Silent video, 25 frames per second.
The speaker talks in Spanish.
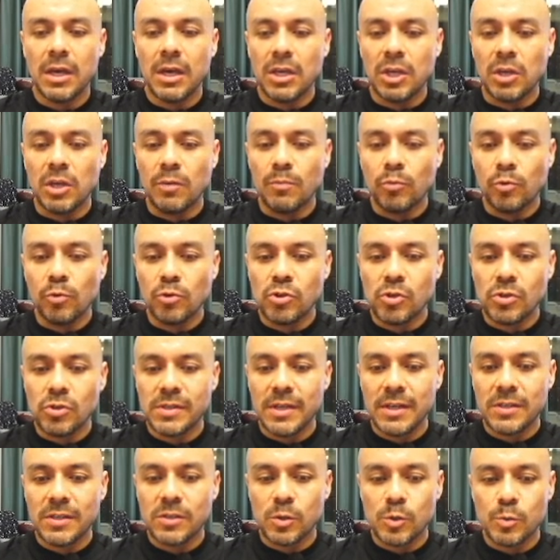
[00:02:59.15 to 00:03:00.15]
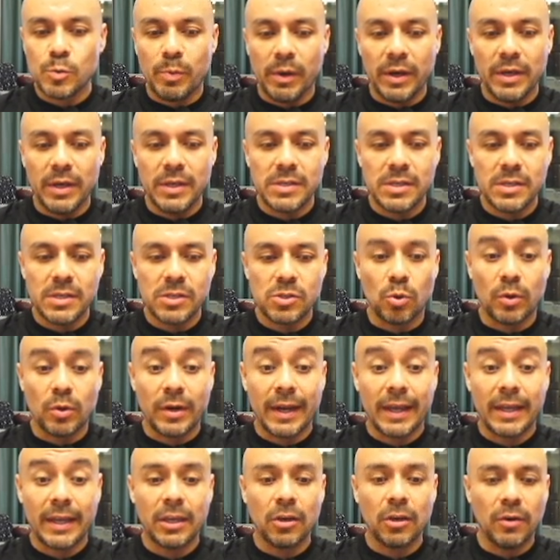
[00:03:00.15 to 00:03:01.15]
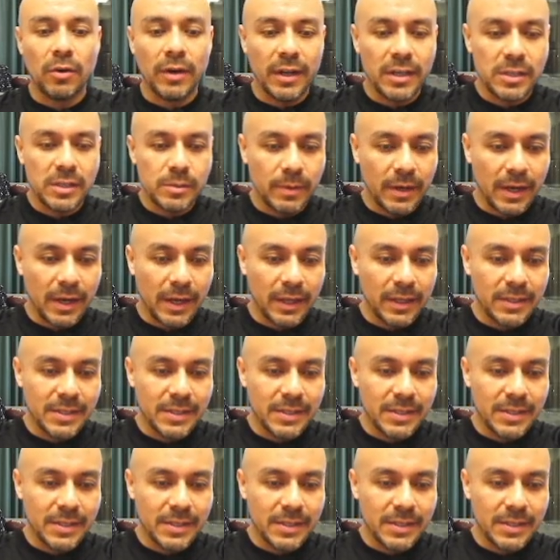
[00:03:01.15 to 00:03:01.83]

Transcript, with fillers: Y muchos de estos países o regiones, ven aquí dice